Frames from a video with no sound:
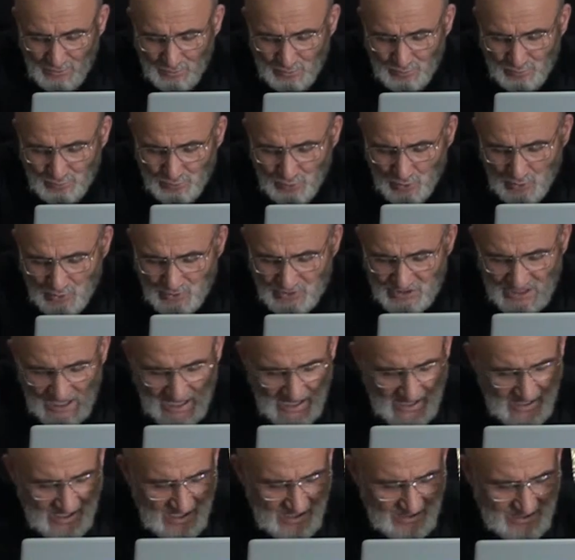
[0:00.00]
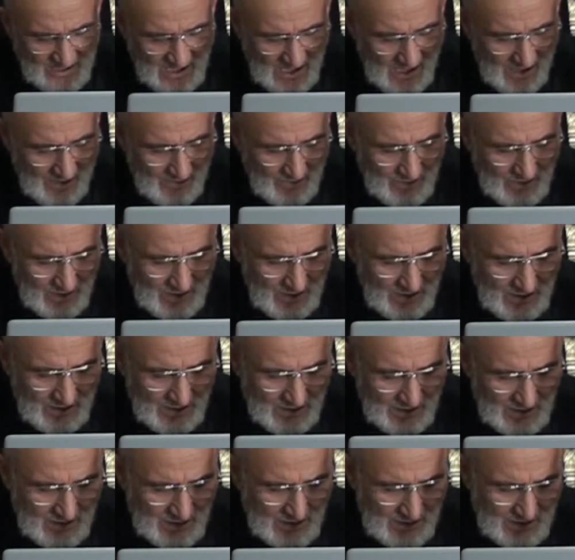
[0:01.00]
Bu sayede
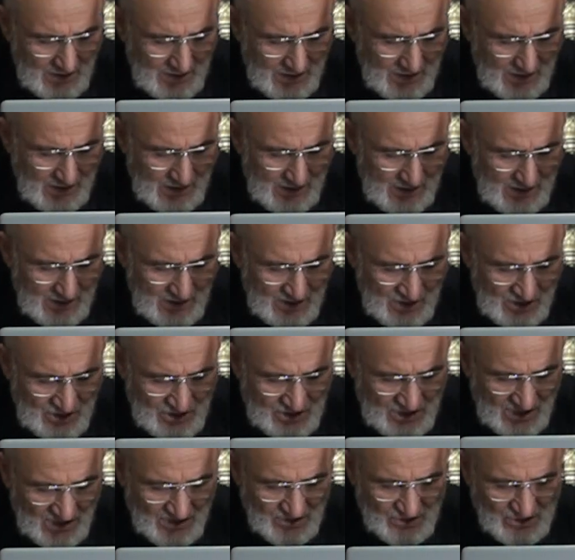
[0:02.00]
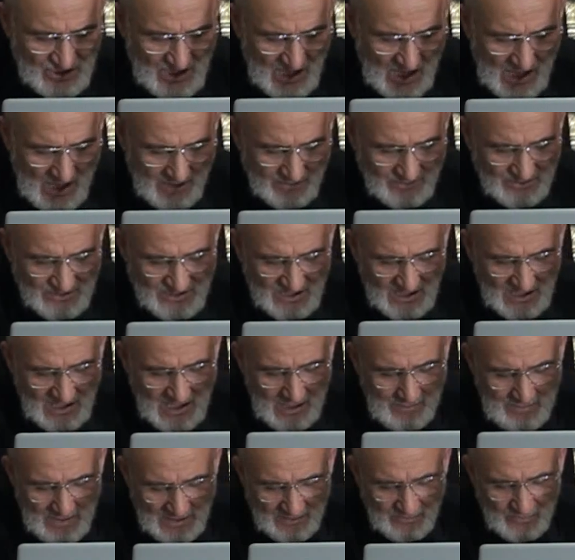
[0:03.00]
e, iki cihan
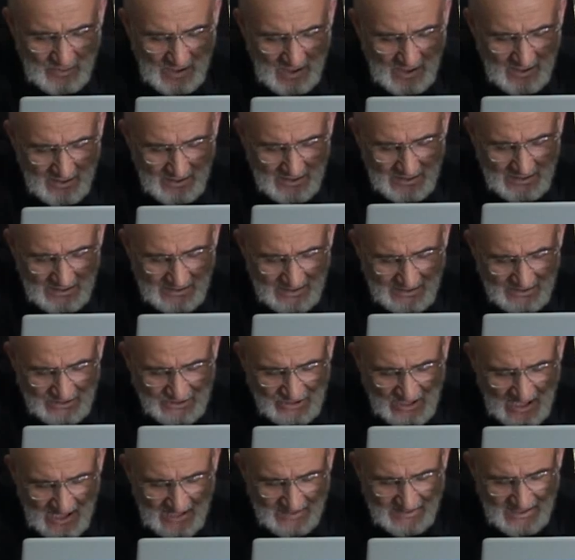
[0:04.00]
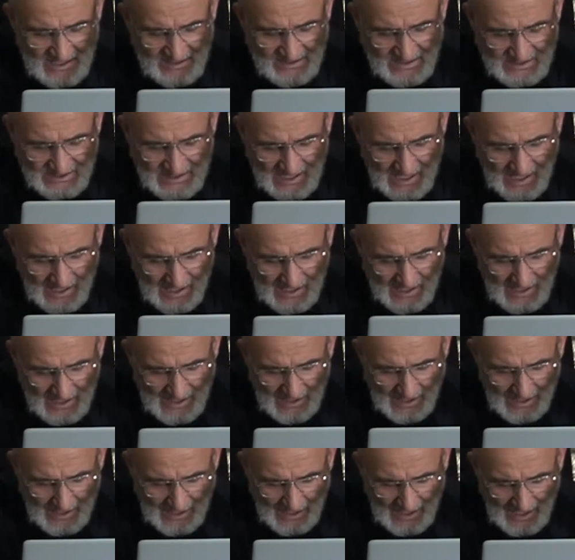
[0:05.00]
selamet de saadetine
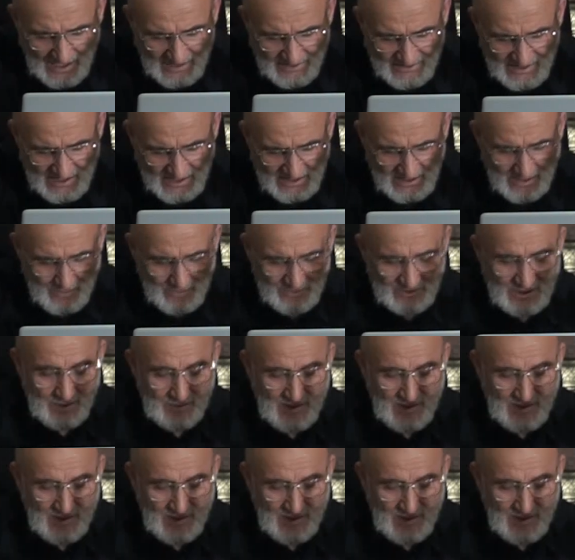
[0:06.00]
elde edemez.